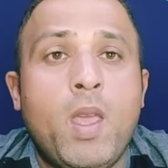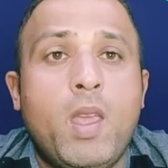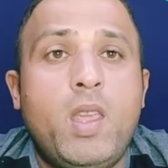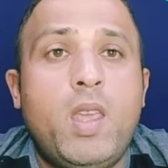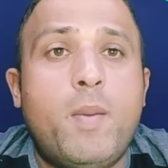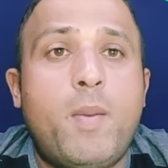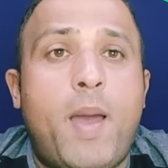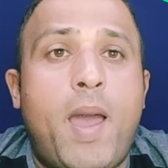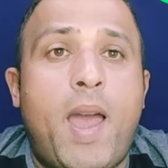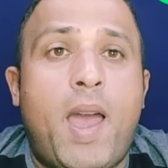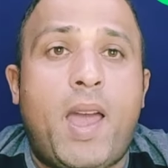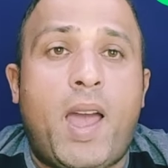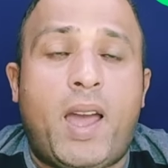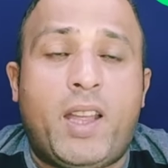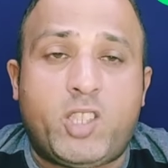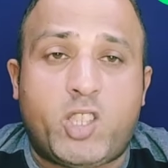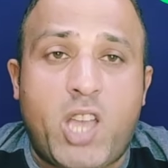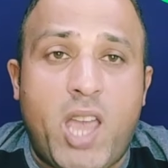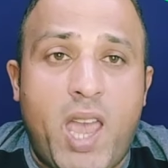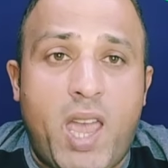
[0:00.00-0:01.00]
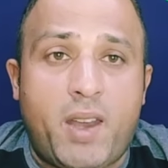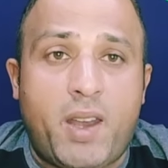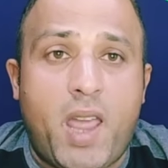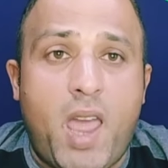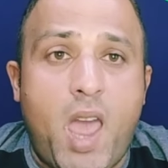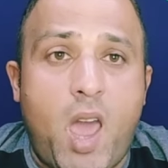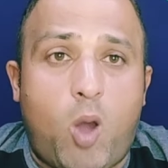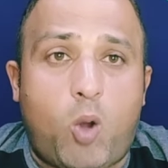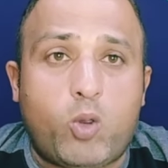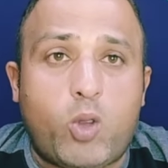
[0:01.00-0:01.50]
يبقى عشان
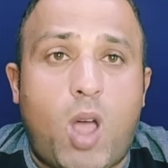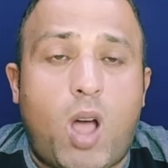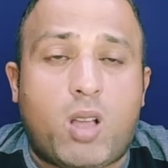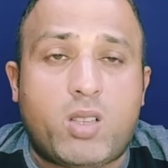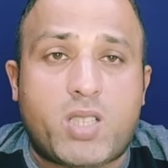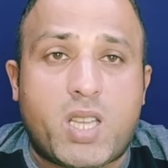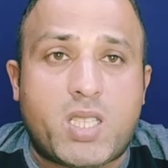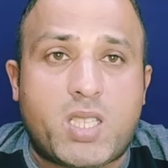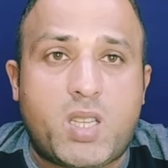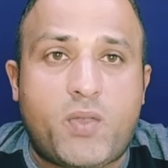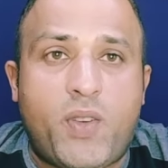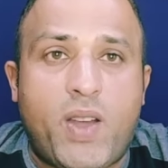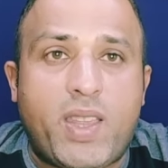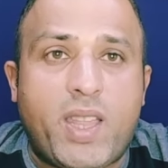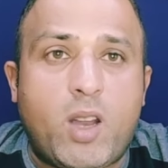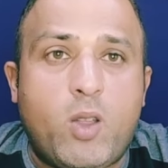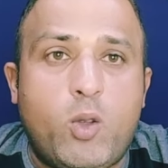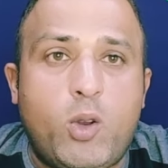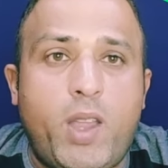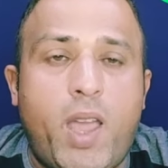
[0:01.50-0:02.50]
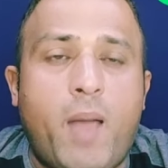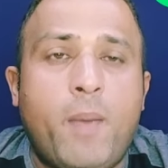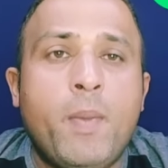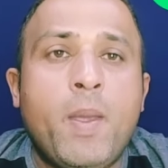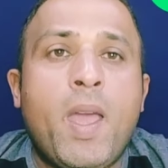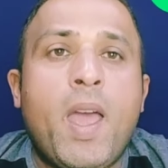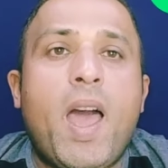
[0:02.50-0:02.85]
اخد اقصى استفادة اليوريا